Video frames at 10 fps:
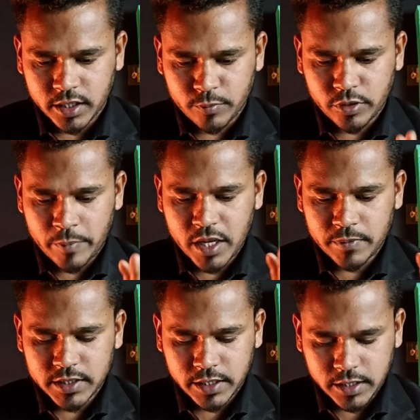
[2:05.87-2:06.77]
এরপর আমি
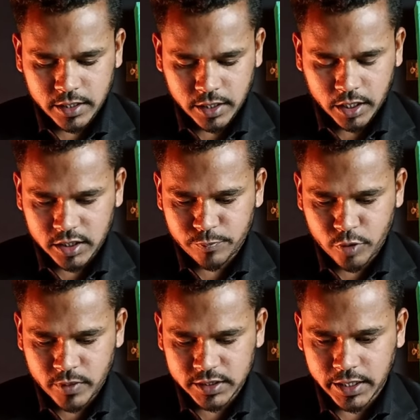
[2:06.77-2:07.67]
আপনাদেরকে আরেকটা
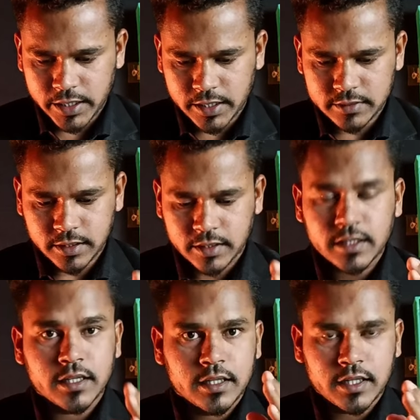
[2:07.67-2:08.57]
প্রমাণ দেখাই ঠিক আছে
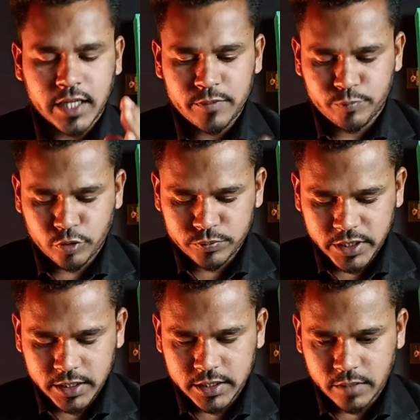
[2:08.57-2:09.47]
লাইভ প্রুফ
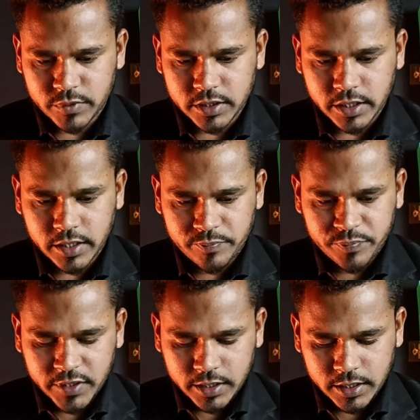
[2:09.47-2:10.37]
দেখিয়ে দিই আপনাদেরকে
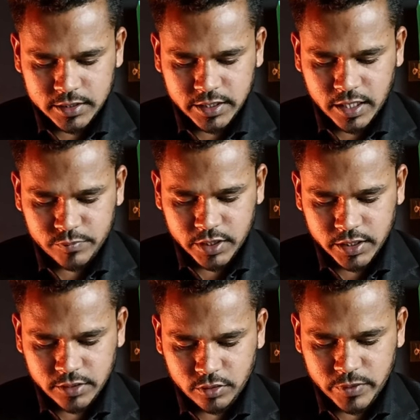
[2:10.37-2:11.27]
এখান থেকে আপনারা
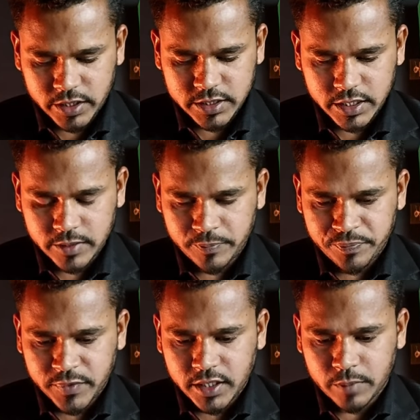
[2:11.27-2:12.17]
কী করবেন এই যে
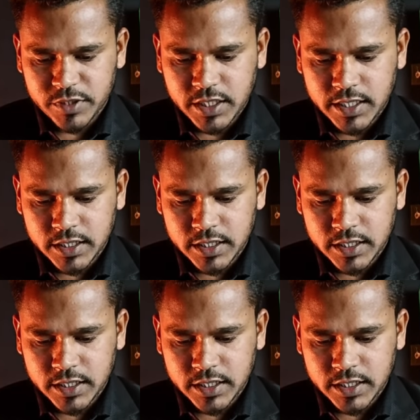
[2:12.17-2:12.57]
আপনি চাইলে